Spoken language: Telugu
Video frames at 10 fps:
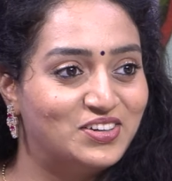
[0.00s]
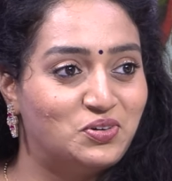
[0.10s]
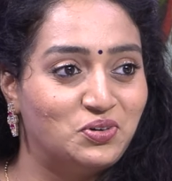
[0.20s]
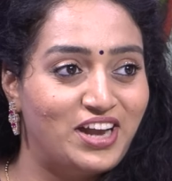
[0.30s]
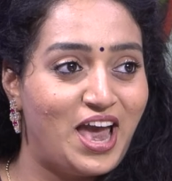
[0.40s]

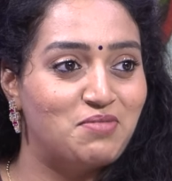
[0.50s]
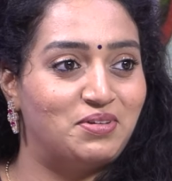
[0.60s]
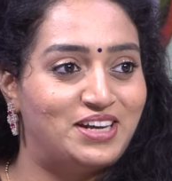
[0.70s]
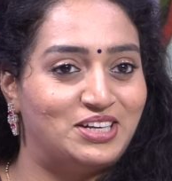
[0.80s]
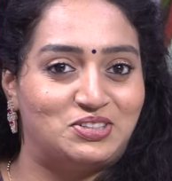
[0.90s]
గుండె
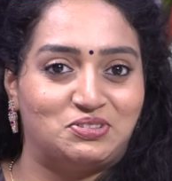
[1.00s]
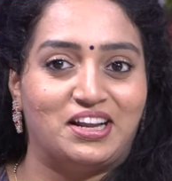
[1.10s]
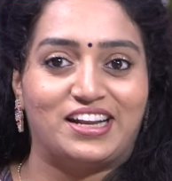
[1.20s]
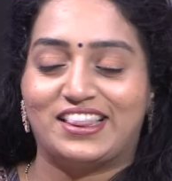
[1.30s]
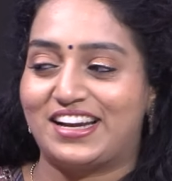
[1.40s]
ఆపేటట్టు
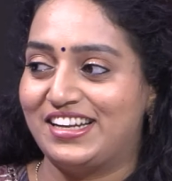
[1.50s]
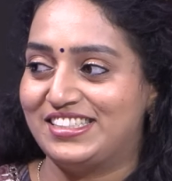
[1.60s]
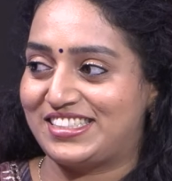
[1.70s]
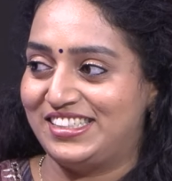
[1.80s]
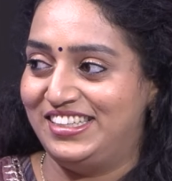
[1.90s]
ఉన్నారు ఇద్దరు
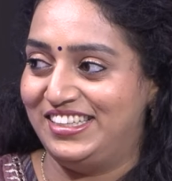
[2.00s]
కలిసి